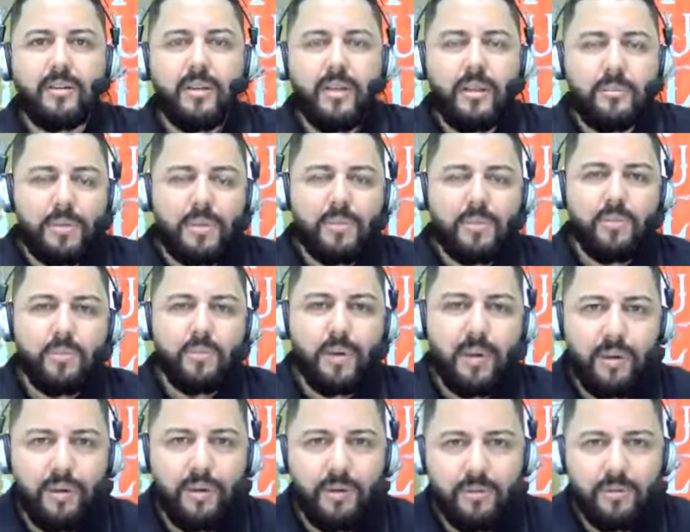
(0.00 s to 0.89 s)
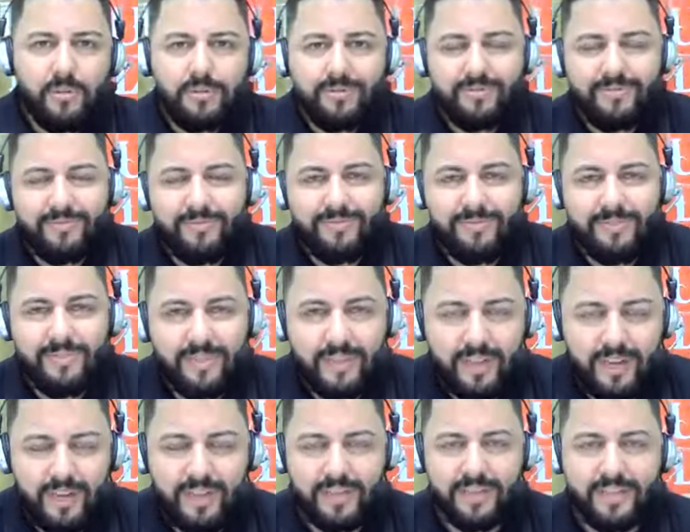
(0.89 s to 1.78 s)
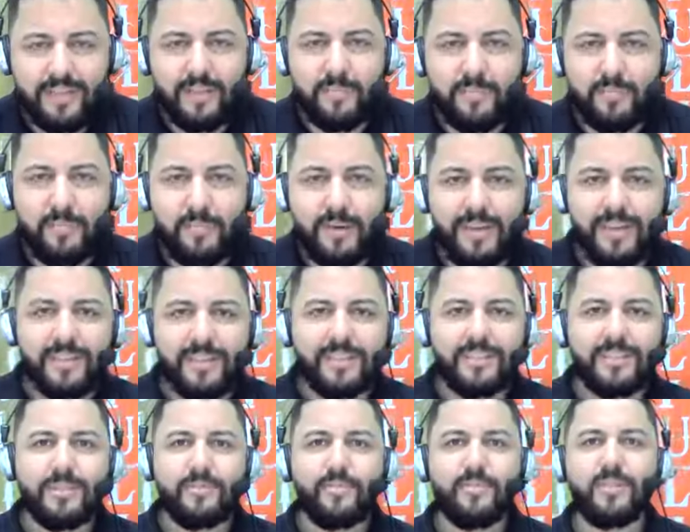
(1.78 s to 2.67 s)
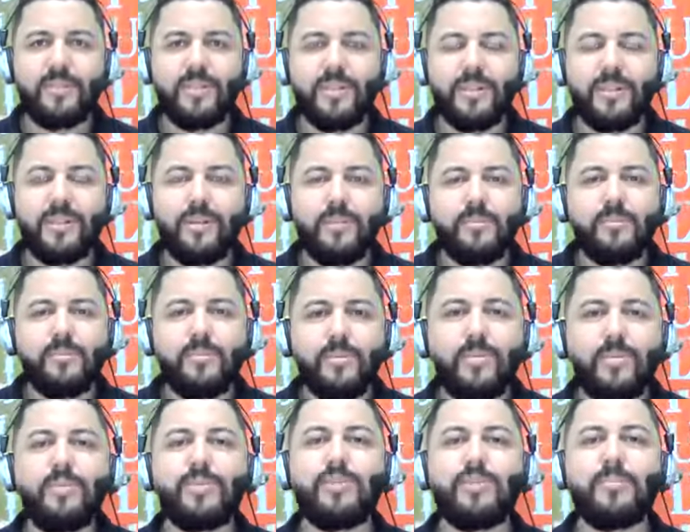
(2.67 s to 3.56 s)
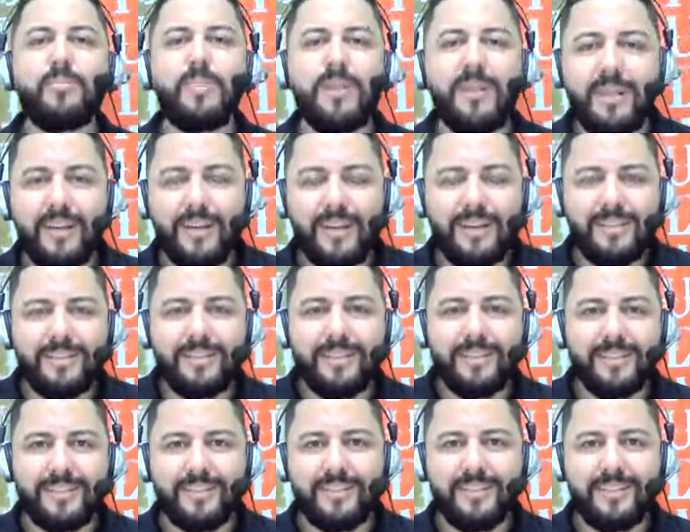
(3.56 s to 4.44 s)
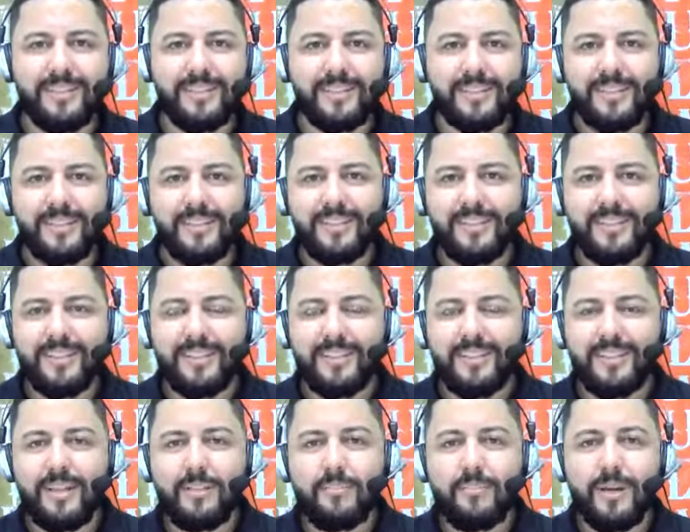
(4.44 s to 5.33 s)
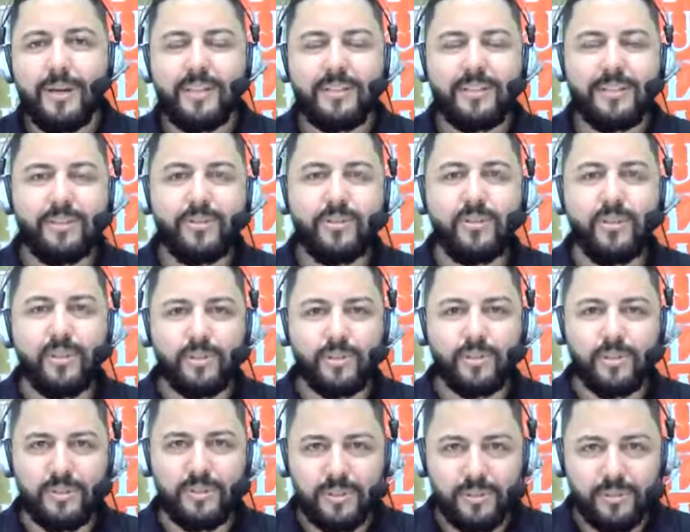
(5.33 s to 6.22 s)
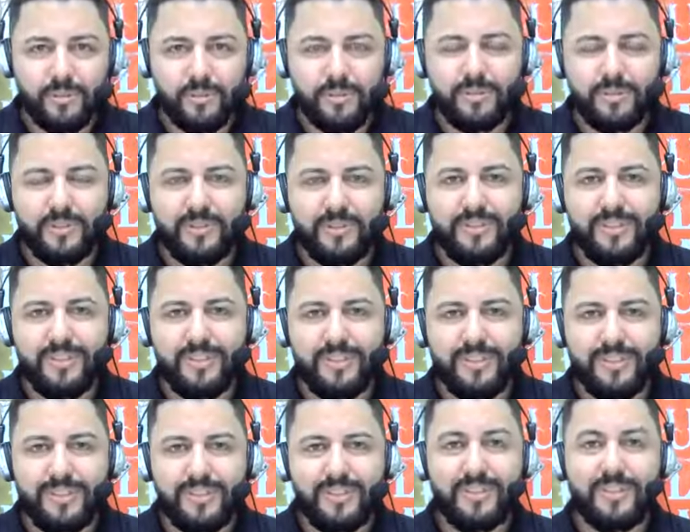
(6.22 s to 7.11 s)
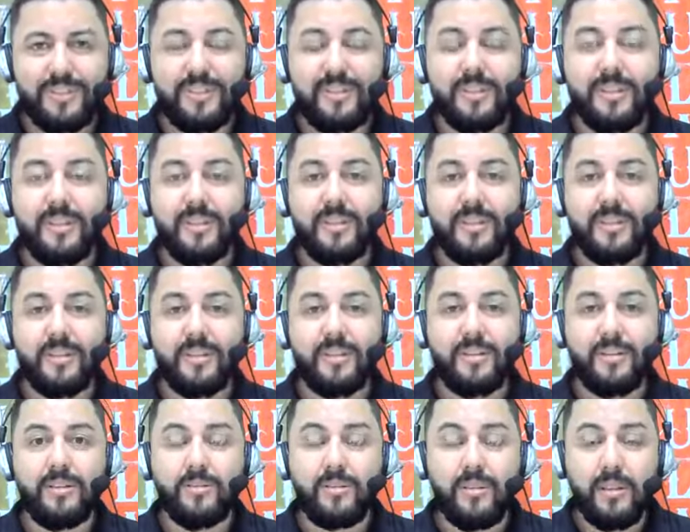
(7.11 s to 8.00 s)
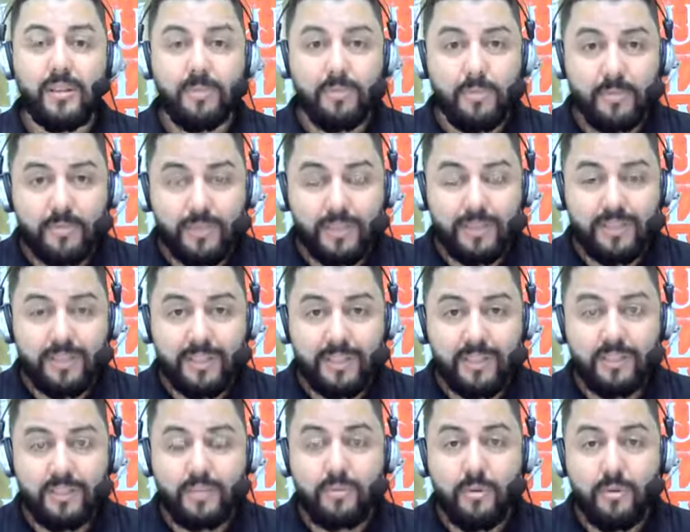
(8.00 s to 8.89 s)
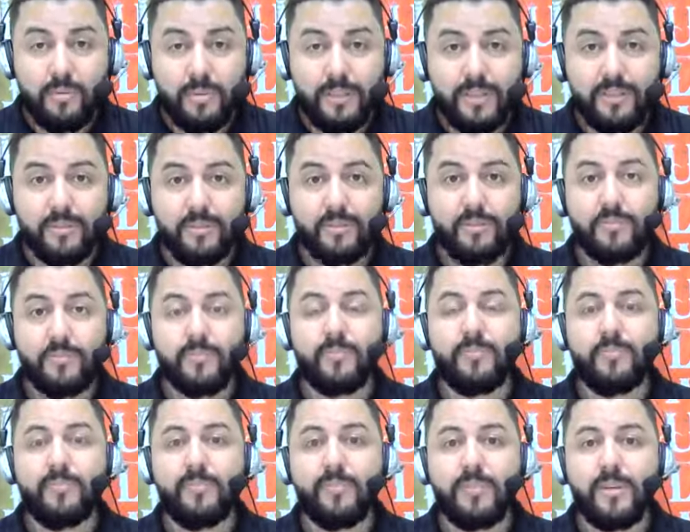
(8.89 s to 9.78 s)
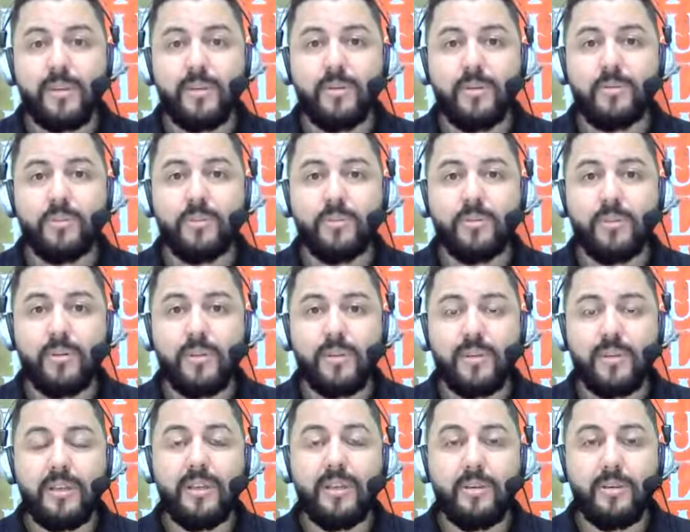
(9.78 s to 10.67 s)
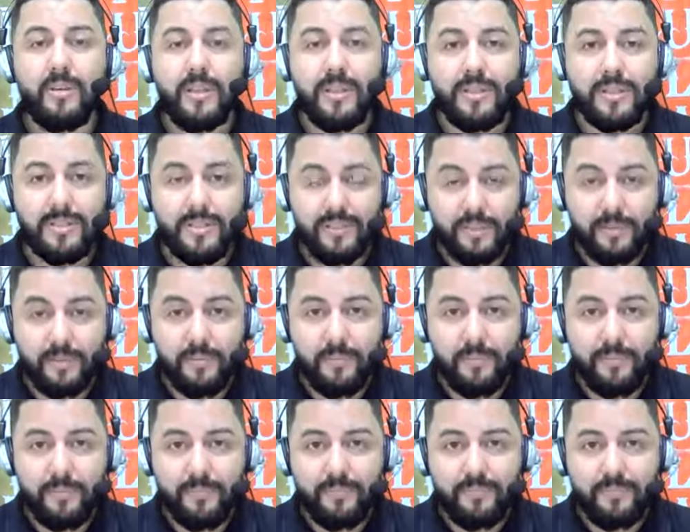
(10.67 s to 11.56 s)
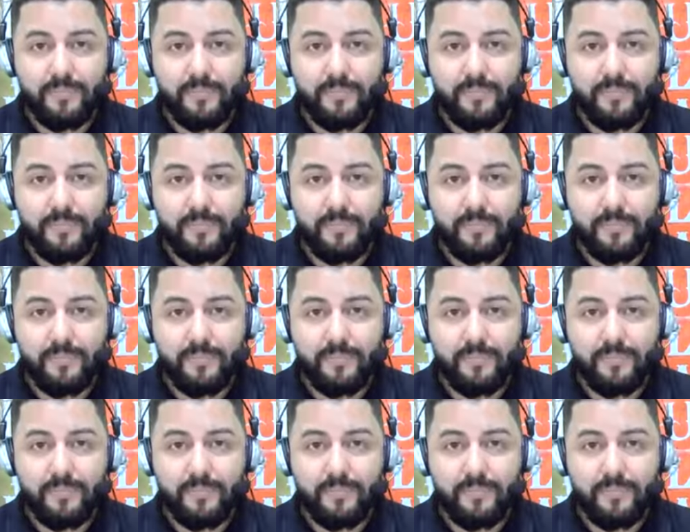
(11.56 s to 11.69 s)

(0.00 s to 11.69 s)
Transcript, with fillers: Olá pessoal, graça e paz vos sejam multiplicadas da parte do nosso Deus. Eu quero aproveitar esse momento, eu estou aqui em oração